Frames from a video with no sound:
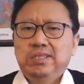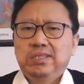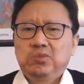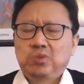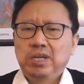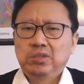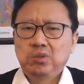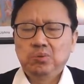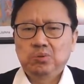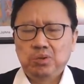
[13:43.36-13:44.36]
谁要
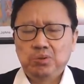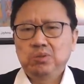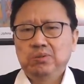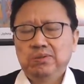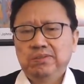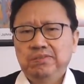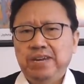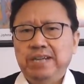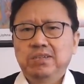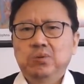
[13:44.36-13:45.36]
动武谁去动，
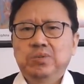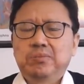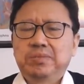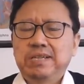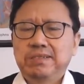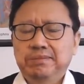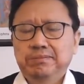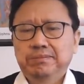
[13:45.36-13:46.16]
反正我是不赞成。